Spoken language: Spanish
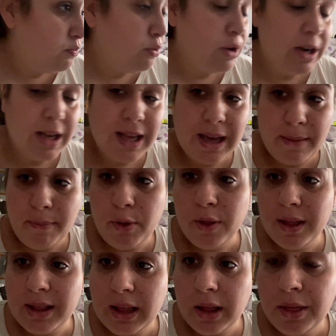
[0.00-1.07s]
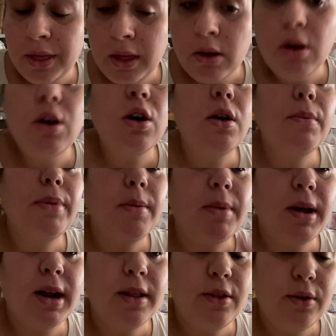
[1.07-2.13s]
por el cambio de estación,
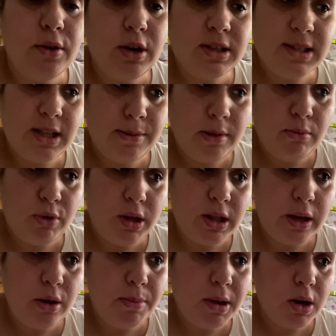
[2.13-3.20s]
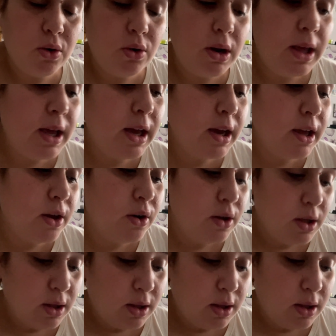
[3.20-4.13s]
preparando el sistema inmunitario para el colegio.